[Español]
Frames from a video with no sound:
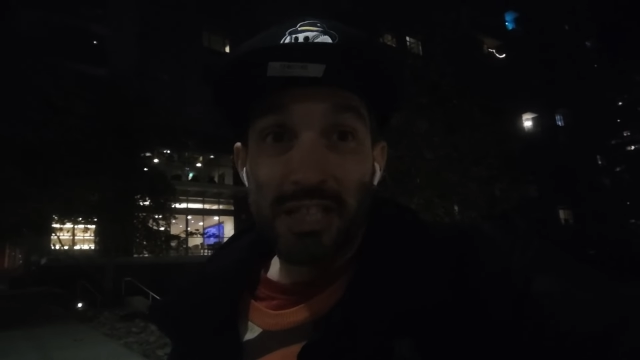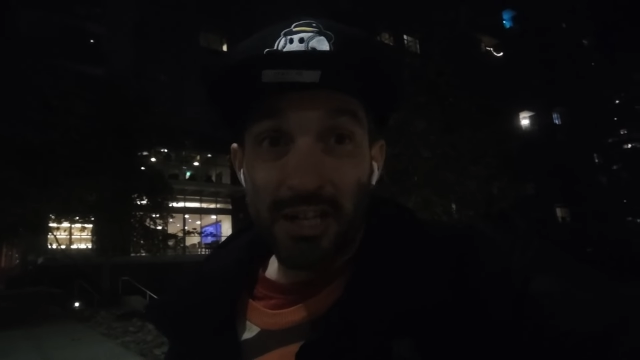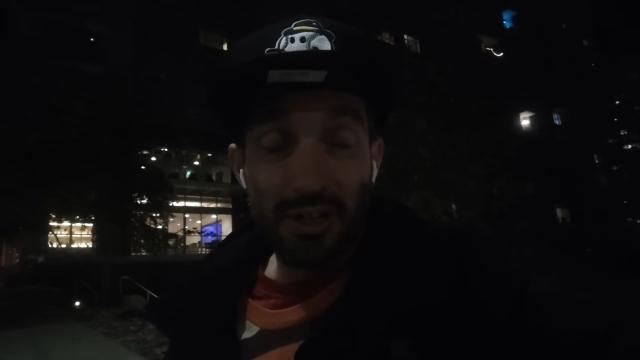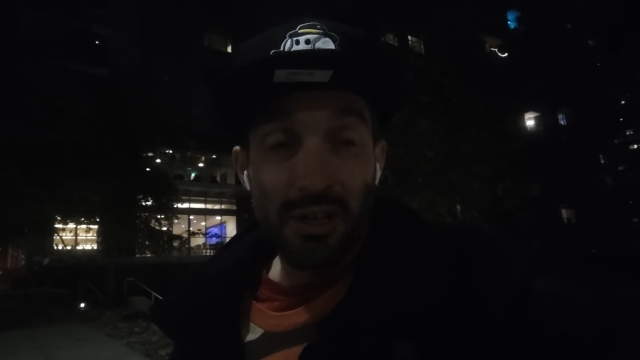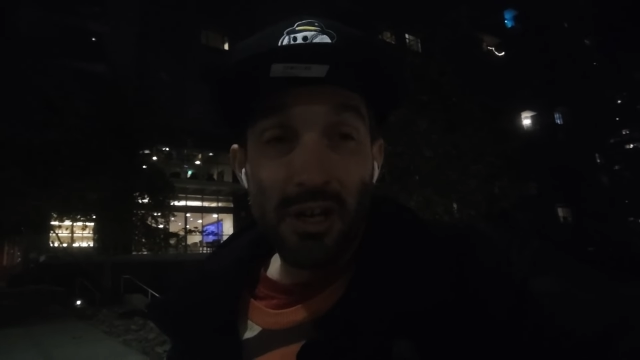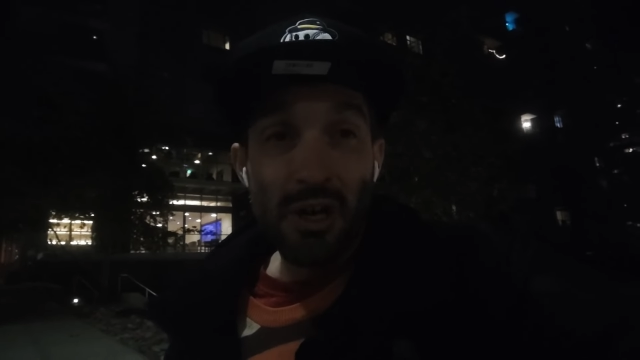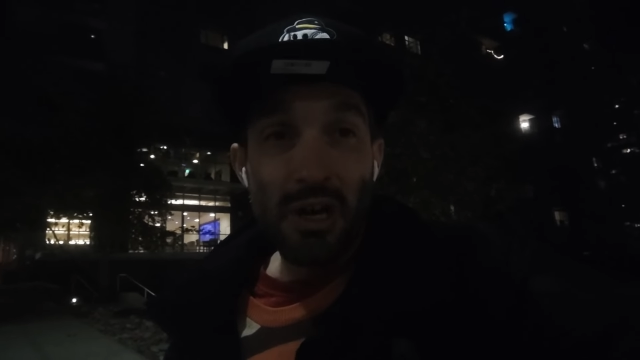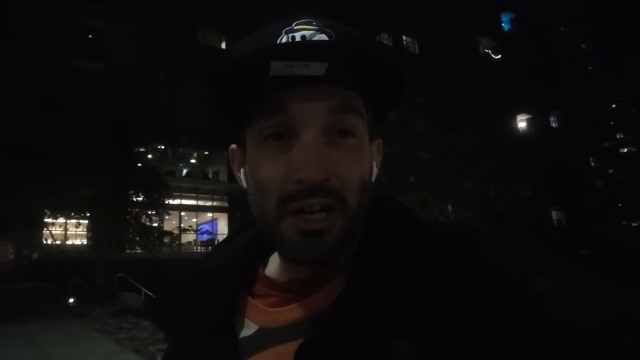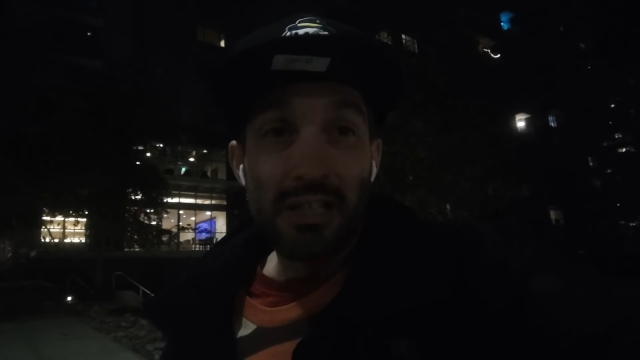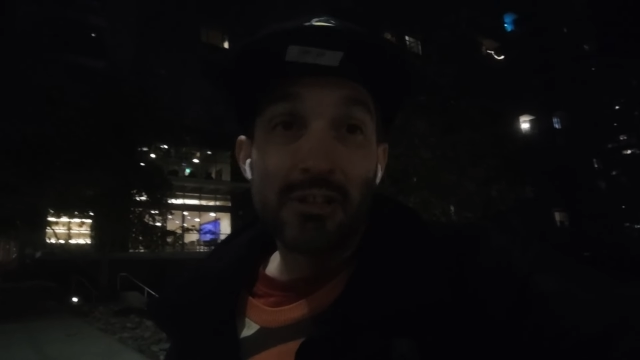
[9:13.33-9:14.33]
hater,
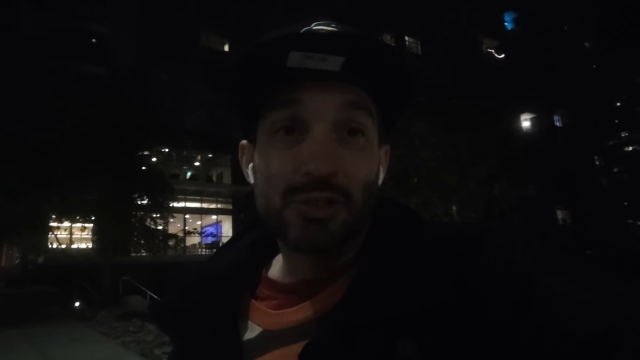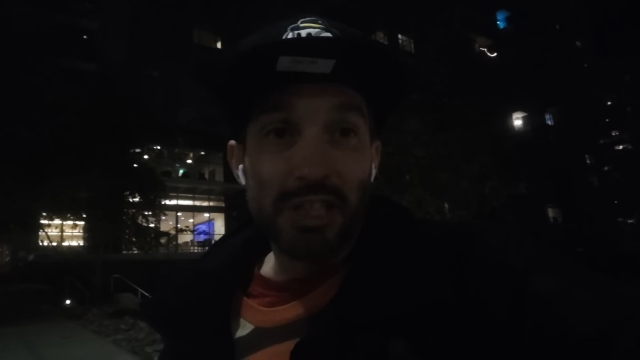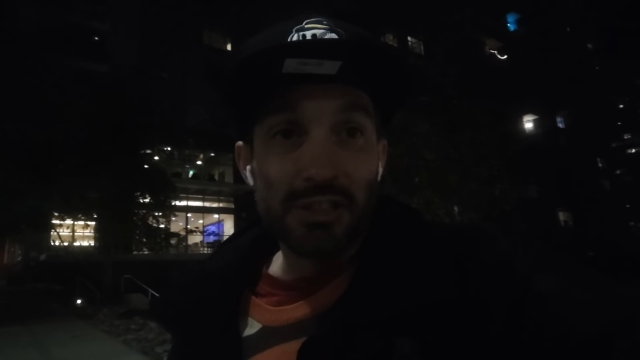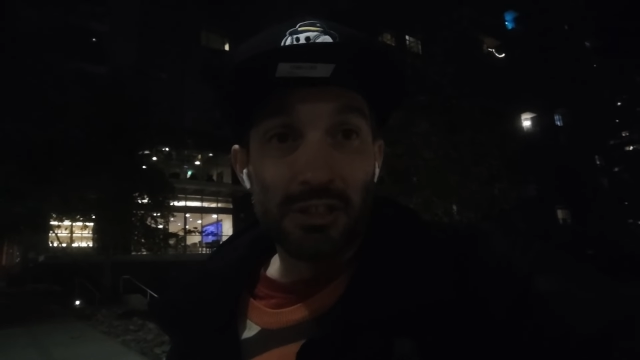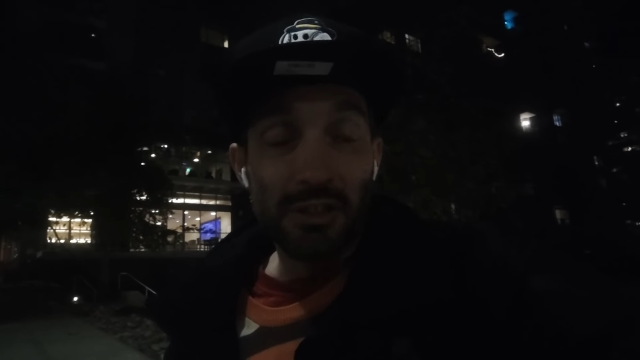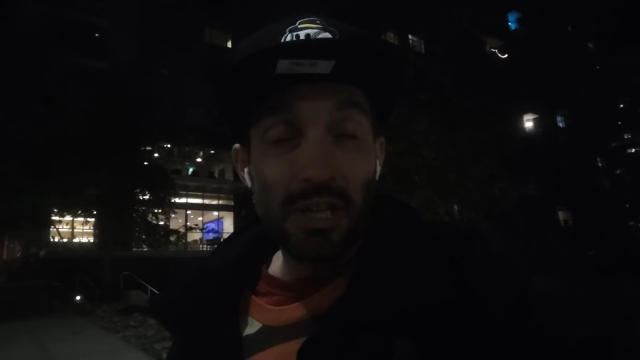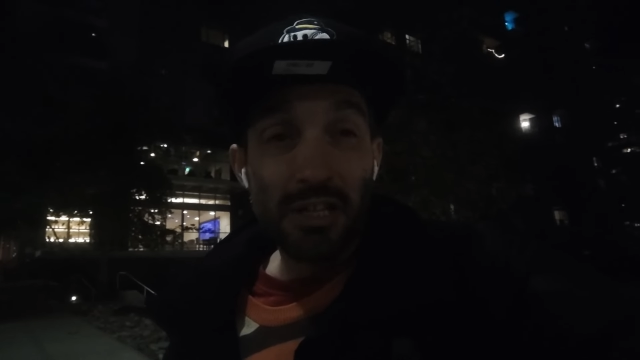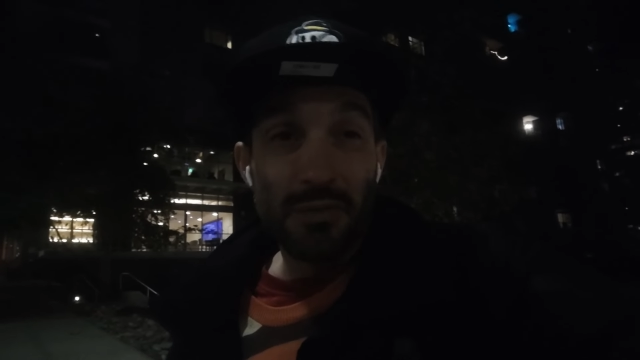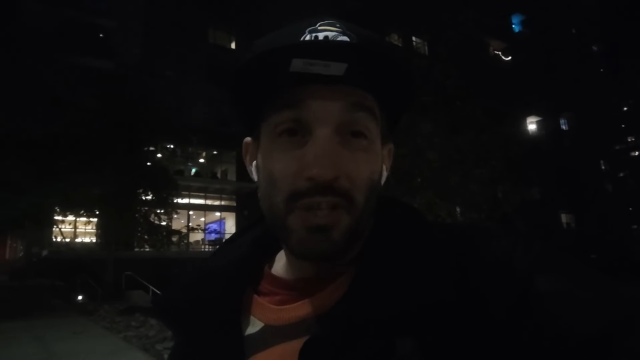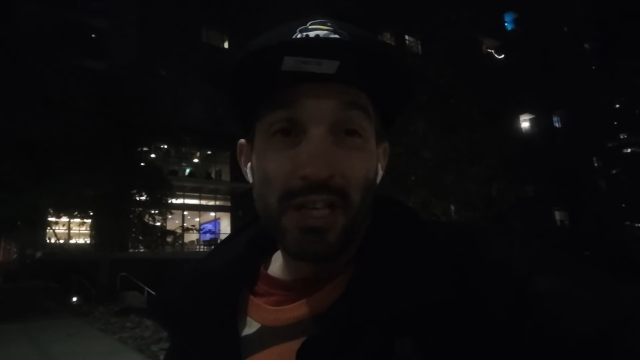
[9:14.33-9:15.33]
cloud chaser.
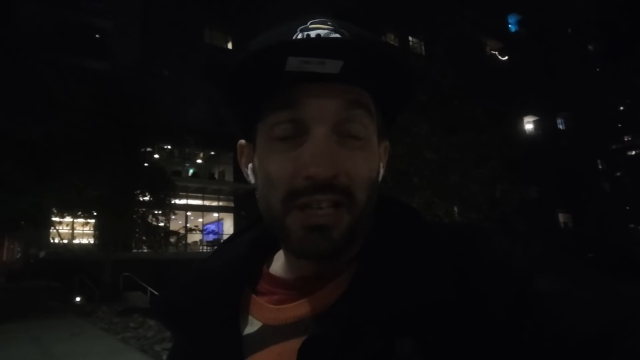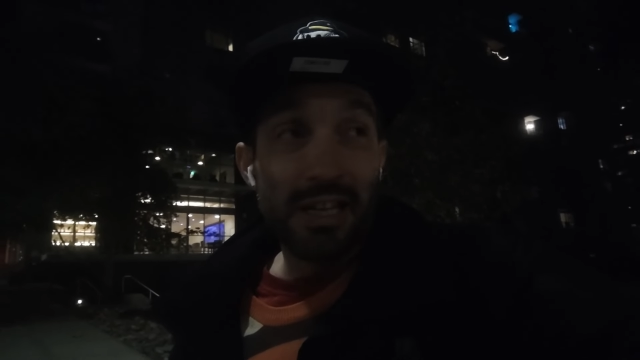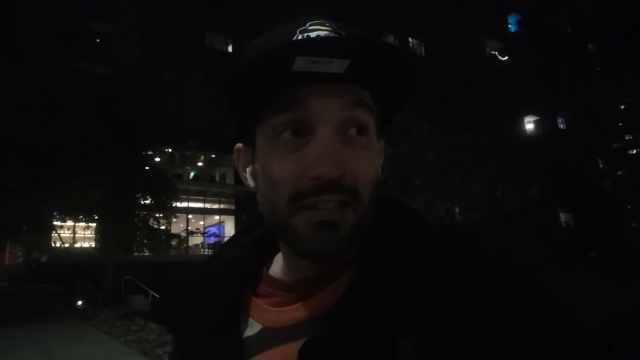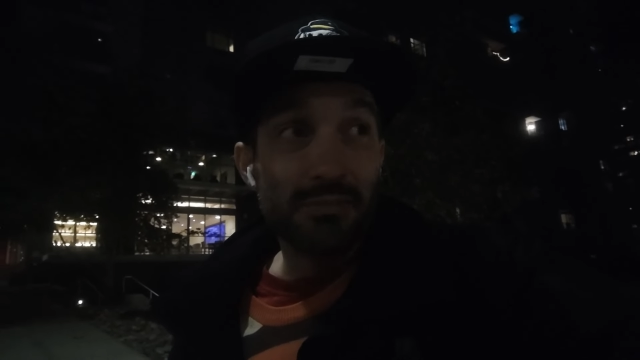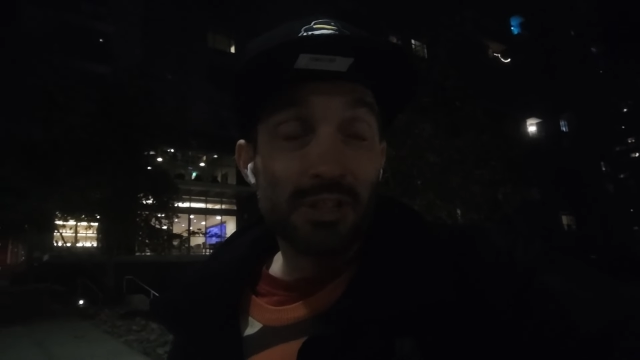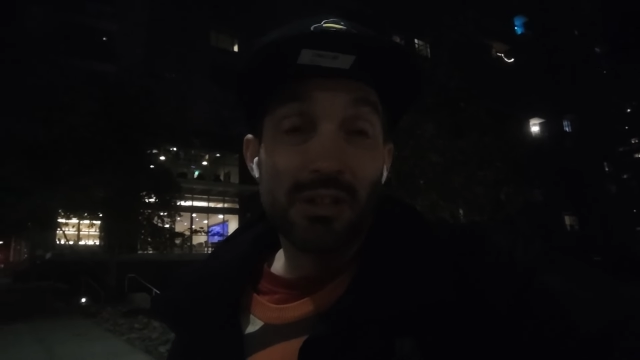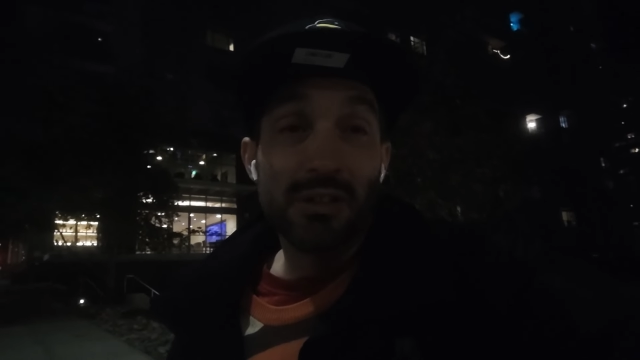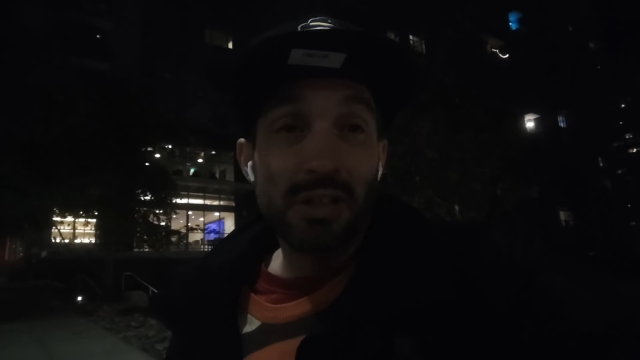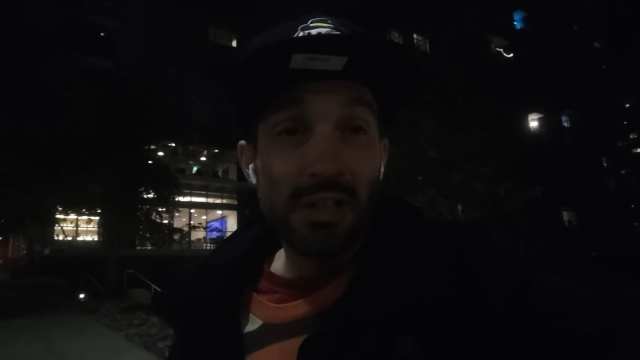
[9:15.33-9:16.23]
Significa que, you know,